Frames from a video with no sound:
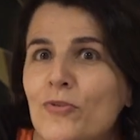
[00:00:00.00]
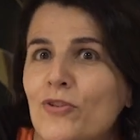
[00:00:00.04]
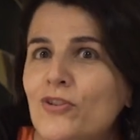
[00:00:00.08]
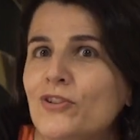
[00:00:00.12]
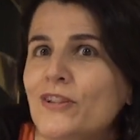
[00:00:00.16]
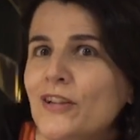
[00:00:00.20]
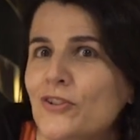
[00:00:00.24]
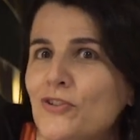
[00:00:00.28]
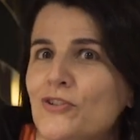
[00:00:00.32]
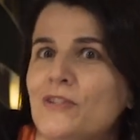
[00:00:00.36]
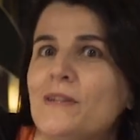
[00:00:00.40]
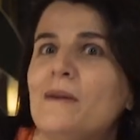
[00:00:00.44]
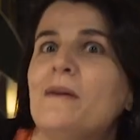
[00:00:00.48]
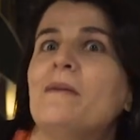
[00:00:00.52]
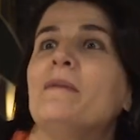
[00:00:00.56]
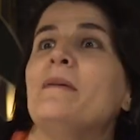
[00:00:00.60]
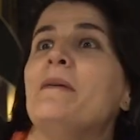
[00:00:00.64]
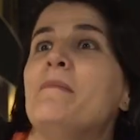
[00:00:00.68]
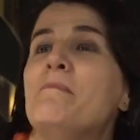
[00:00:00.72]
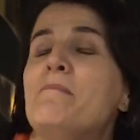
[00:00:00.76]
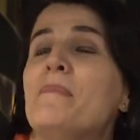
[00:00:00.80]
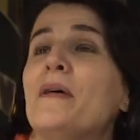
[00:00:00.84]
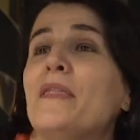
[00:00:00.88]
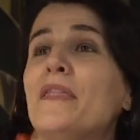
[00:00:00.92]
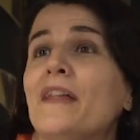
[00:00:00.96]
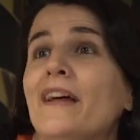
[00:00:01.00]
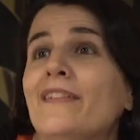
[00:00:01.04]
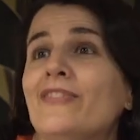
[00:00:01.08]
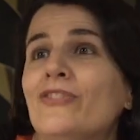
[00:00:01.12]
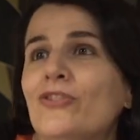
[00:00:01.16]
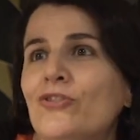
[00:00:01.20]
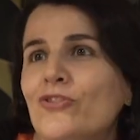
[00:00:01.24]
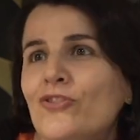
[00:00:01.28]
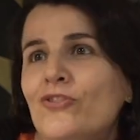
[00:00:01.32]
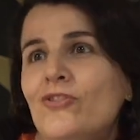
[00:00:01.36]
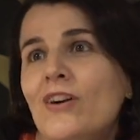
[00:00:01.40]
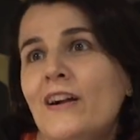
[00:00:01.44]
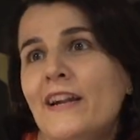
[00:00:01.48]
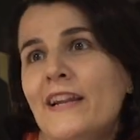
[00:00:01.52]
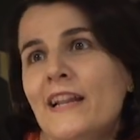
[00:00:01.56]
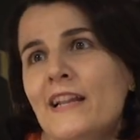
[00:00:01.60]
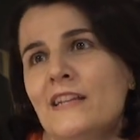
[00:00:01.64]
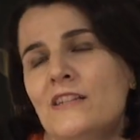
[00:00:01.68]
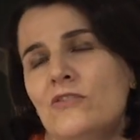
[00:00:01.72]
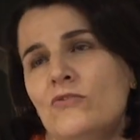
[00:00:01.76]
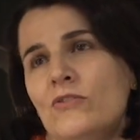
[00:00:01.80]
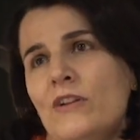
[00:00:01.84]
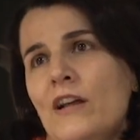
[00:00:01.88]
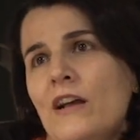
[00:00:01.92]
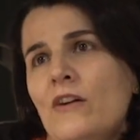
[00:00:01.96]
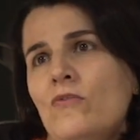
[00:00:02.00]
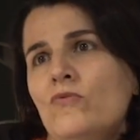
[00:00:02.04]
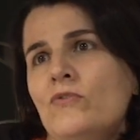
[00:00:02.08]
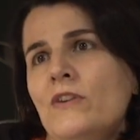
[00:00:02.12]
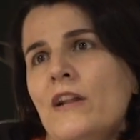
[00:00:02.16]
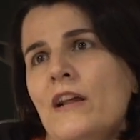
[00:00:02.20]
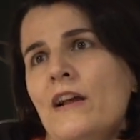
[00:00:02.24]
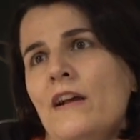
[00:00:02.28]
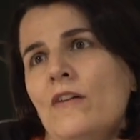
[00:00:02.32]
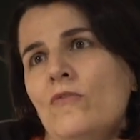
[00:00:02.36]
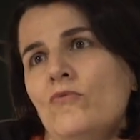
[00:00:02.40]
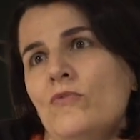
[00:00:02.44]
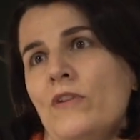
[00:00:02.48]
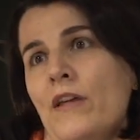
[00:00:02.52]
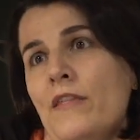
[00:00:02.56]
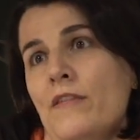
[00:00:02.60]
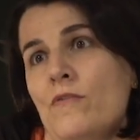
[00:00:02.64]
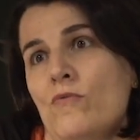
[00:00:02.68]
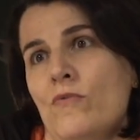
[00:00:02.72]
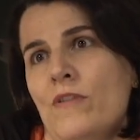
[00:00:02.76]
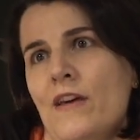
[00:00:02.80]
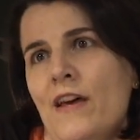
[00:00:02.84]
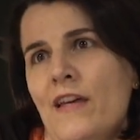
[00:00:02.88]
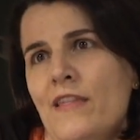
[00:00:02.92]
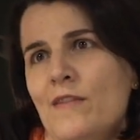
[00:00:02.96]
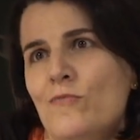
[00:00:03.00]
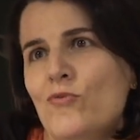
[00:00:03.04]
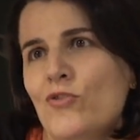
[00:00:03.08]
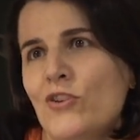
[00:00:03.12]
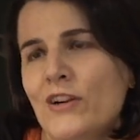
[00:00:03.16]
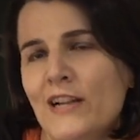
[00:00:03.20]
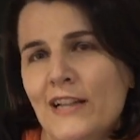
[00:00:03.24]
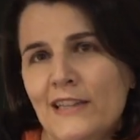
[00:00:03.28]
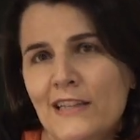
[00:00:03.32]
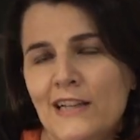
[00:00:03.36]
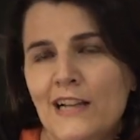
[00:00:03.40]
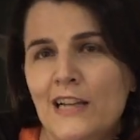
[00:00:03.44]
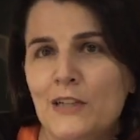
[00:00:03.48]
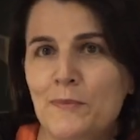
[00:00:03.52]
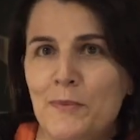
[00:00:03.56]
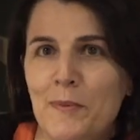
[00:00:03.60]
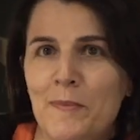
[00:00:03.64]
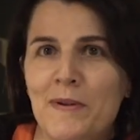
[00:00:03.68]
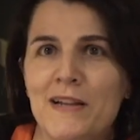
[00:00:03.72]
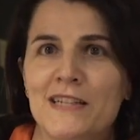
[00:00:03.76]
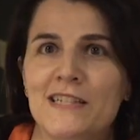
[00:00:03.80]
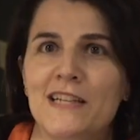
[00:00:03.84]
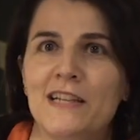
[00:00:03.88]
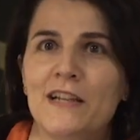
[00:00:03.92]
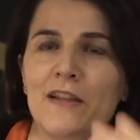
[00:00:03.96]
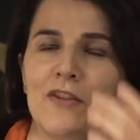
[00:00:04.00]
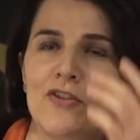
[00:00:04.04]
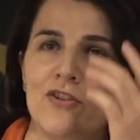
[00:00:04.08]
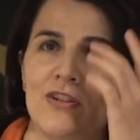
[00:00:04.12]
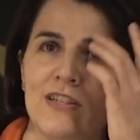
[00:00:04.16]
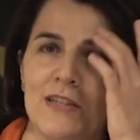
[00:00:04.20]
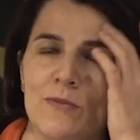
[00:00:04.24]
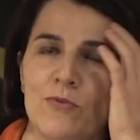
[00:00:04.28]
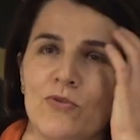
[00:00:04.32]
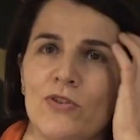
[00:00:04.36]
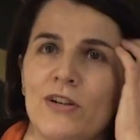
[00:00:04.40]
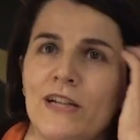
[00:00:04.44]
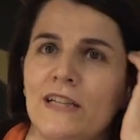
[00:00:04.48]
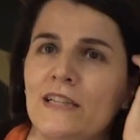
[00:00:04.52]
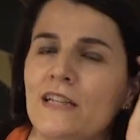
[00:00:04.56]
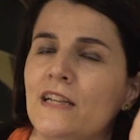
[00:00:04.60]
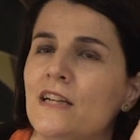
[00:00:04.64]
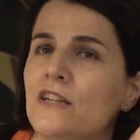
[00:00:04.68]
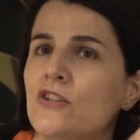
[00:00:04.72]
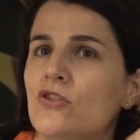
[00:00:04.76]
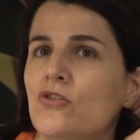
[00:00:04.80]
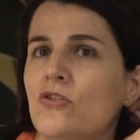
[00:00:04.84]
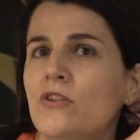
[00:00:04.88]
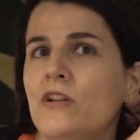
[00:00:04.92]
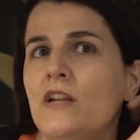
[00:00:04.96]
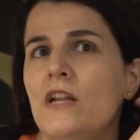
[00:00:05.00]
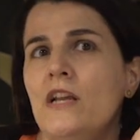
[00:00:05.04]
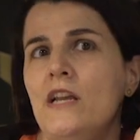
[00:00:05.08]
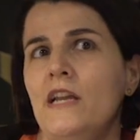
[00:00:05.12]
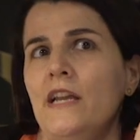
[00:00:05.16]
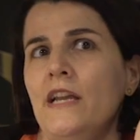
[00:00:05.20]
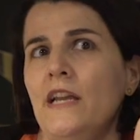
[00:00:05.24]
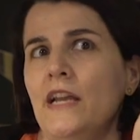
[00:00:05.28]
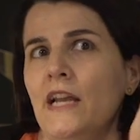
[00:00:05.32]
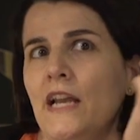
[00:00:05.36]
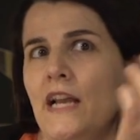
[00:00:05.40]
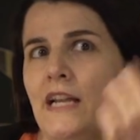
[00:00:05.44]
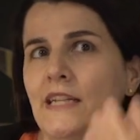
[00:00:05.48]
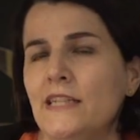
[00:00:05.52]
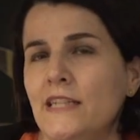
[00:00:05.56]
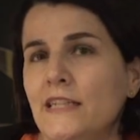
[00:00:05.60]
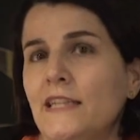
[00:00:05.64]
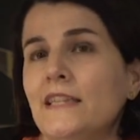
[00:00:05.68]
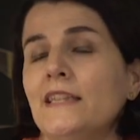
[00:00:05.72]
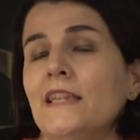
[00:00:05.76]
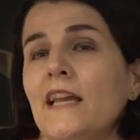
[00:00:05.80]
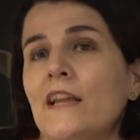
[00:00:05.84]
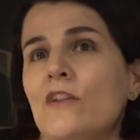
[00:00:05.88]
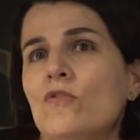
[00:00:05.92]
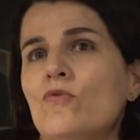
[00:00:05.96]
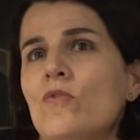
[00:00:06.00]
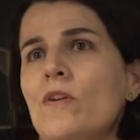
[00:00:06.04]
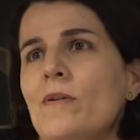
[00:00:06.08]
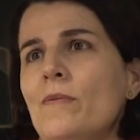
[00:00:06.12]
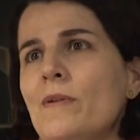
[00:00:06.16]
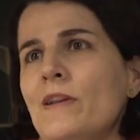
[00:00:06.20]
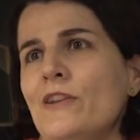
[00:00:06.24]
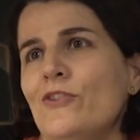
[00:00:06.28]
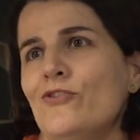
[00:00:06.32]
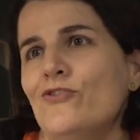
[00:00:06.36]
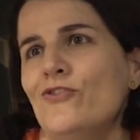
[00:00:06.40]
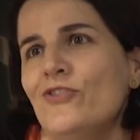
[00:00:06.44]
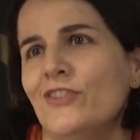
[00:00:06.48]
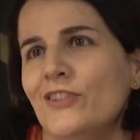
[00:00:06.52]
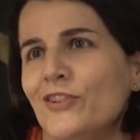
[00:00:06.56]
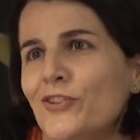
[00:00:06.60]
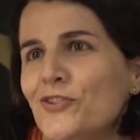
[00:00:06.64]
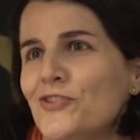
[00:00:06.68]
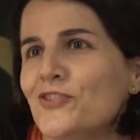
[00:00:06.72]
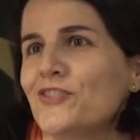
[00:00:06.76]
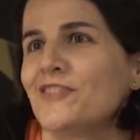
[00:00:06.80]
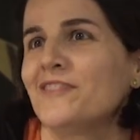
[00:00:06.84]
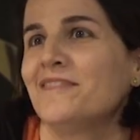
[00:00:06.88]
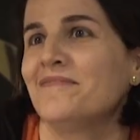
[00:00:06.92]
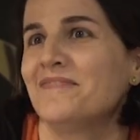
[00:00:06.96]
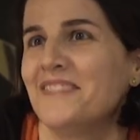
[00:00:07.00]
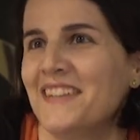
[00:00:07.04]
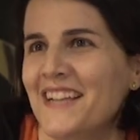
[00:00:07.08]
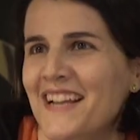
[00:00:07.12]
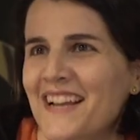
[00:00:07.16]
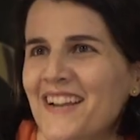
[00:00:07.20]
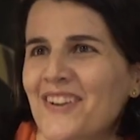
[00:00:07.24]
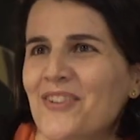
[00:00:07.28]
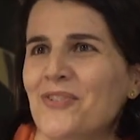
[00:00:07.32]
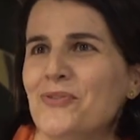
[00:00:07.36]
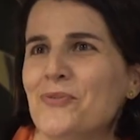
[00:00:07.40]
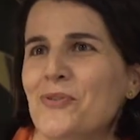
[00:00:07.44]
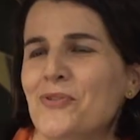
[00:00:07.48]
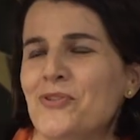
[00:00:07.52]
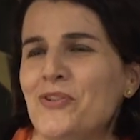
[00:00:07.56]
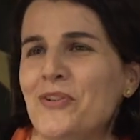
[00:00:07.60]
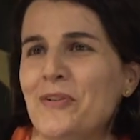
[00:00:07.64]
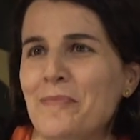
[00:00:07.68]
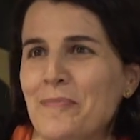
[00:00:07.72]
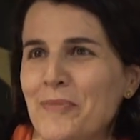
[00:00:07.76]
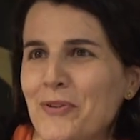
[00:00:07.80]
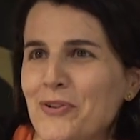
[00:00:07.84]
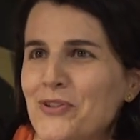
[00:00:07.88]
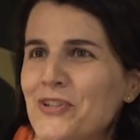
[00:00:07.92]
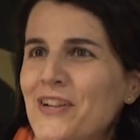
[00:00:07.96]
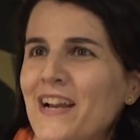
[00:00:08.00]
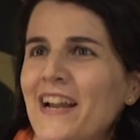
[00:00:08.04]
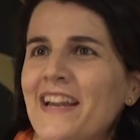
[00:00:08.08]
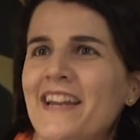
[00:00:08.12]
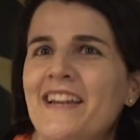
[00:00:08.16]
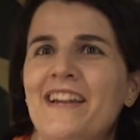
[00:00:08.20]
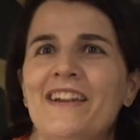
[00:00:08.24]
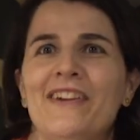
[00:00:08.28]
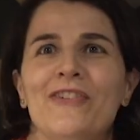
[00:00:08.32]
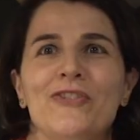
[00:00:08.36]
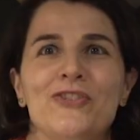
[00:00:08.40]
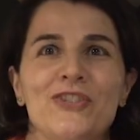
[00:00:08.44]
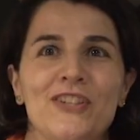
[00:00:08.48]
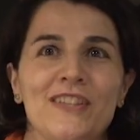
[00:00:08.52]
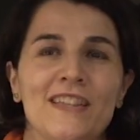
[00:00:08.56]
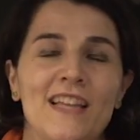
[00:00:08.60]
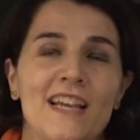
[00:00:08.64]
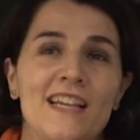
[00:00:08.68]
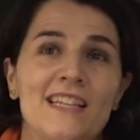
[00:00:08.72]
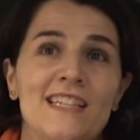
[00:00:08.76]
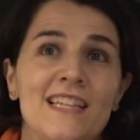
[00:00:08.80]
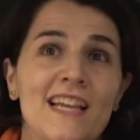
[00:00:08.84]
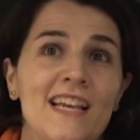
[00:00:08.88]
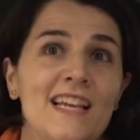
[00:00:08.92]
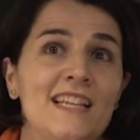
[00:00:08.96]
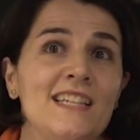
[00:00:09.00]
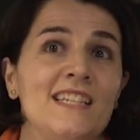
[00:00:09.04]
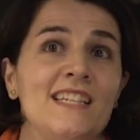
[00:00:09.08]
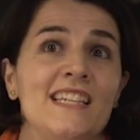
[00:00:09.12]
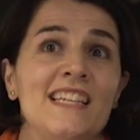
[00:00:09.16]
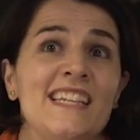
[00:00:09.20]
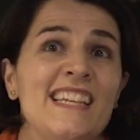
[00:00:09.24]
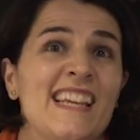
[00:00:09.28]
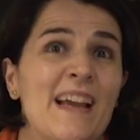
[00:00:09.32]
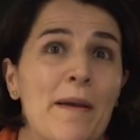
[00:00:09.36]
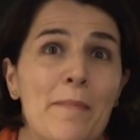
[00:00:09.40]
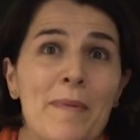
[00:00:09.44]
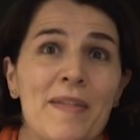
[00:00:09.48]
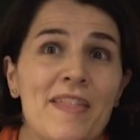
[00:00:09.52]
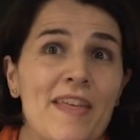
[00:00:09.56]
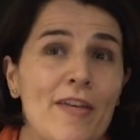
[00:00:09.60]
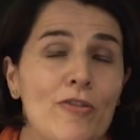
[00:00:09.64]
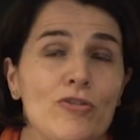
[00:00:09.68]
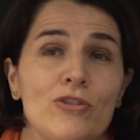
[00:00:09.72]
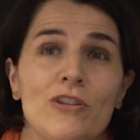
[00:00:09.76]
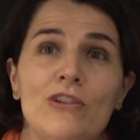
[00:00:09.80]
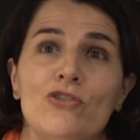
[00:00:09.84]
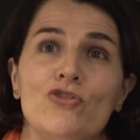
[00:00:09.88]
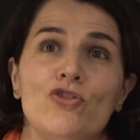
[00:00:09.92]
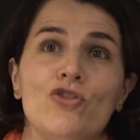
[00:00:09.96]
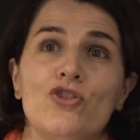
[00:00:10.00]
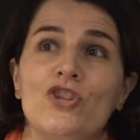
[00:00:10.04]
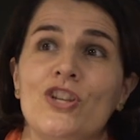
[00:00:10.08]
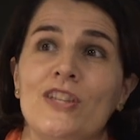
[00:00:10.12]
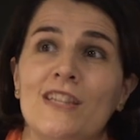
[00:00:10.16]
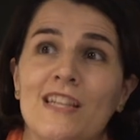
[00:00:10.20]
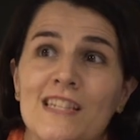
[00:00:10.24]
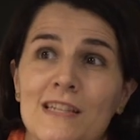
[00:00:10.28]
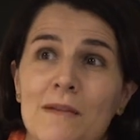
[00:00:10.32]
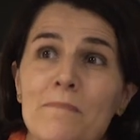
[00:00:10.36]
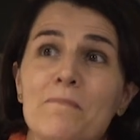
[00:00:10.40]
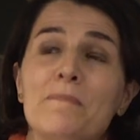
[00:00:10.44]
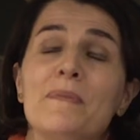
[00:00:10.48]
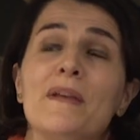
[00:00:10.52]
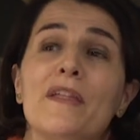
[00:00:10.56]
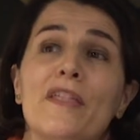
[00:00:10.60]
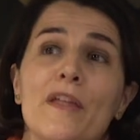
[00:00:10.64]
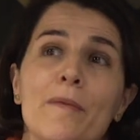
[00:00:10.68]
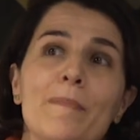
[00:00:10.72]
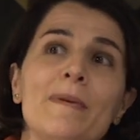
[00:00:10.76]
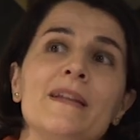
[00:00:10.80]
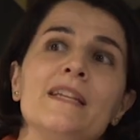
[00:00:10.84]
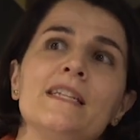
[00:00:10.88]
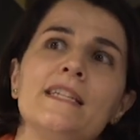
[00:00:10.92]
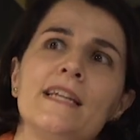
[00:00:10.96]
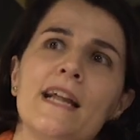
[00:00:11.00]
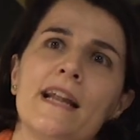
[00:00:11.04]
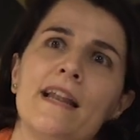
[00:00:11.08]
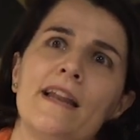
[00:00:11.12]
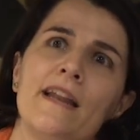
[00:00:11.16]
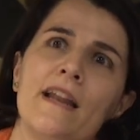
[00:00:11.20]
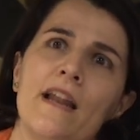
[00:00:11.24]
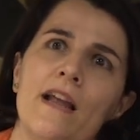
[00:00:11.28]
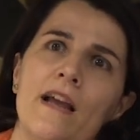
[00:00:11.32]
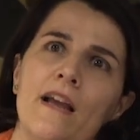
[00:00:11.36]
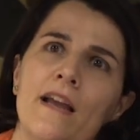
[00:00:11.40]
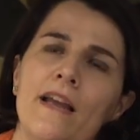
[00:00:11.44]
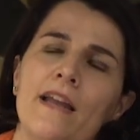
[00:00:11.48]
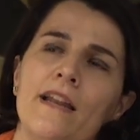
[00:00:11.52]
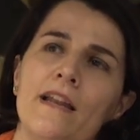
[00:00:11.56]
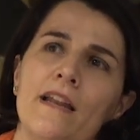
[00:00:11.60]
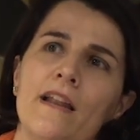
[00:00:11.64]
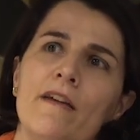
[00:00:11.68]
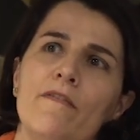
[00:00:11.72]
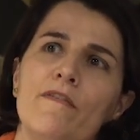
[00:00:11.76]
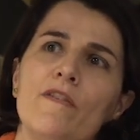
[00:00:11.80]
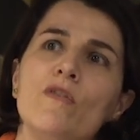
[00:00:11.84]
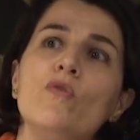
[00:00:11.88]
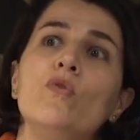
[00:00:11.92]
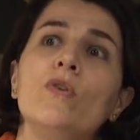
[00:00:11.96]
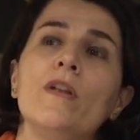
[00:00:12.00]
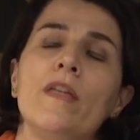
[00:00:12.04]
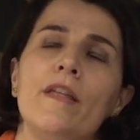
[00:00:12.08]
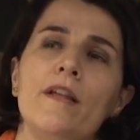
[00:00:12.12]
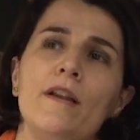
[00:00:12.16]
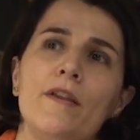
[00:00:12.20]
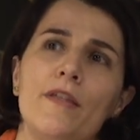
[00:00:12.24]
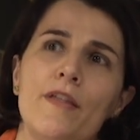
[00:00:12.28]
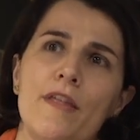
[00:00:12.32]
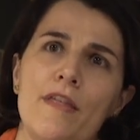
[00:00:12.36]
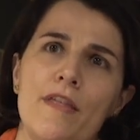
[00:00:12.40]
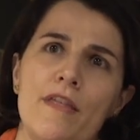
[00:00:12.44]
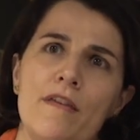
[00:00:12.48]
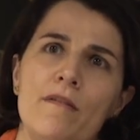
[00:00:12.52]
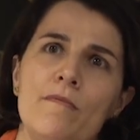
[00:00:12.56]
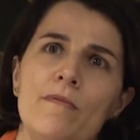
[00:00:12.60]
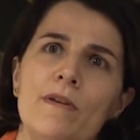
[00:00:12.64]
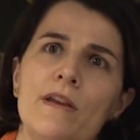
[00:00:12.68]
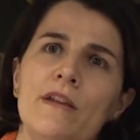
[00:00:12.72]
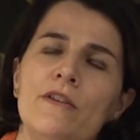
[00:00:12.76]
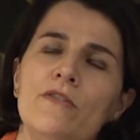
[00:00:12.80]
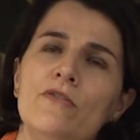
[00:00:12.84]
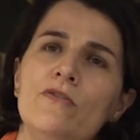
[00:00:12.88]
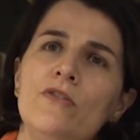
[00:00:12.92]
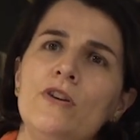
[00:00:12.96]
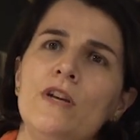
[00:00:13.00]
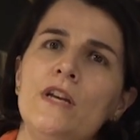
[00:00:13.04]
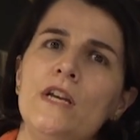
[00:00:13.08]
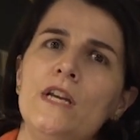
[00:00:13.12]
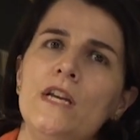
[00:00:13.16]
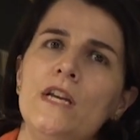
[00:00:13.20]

Por lo tanto, estaba empezando, A crearse una, ciudad democrática, las primeras elecciones democráticas son el 79, ¿no? Entonces, los Juegos Olímpicos se ganan en el 86 y a mediados de los 80 se empieza a pensar en la, figura del CCB, ¿no?